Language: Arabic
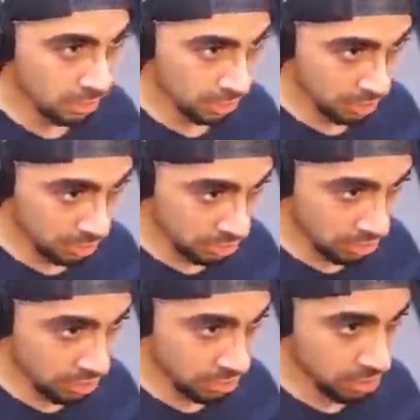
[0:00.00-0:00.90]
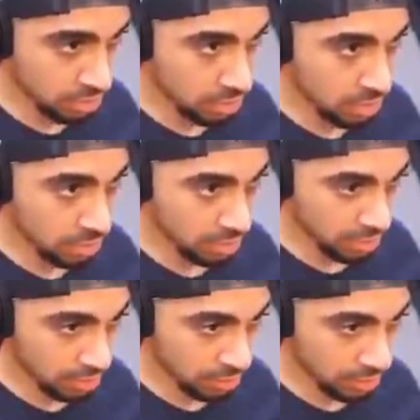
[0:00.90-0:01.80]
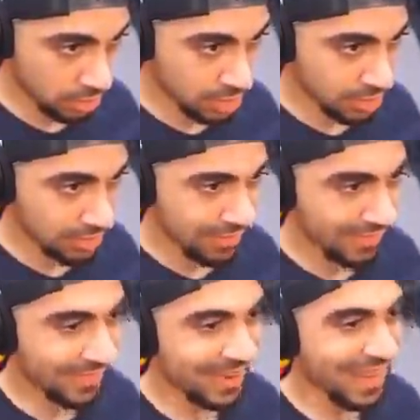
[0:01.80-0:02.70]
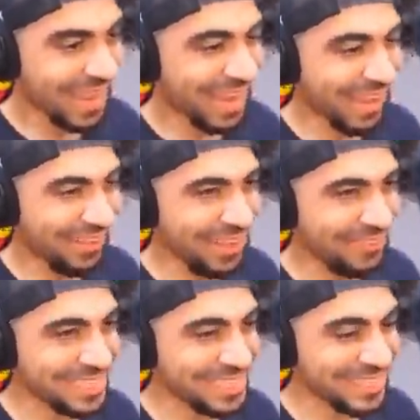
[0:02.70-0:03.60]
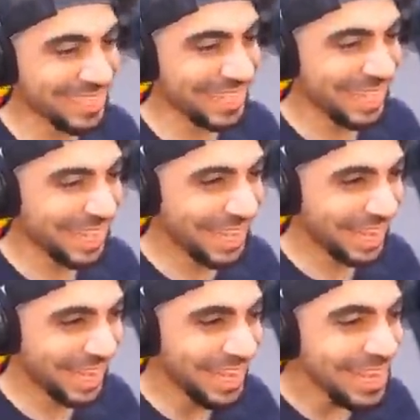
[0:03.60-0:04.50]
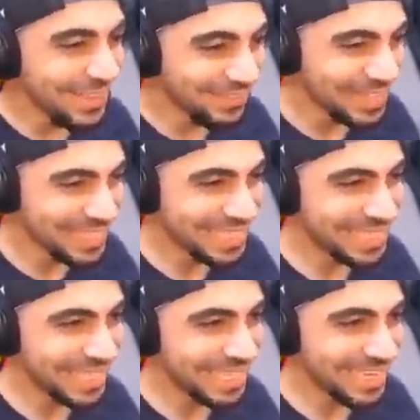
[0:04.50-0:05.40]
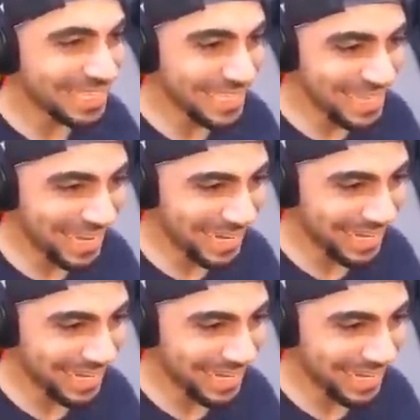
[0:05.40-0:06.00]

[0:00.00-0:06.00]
اني صار حادث بسيط يعني وراك بس اجيك واجيك بسيط جدا جدا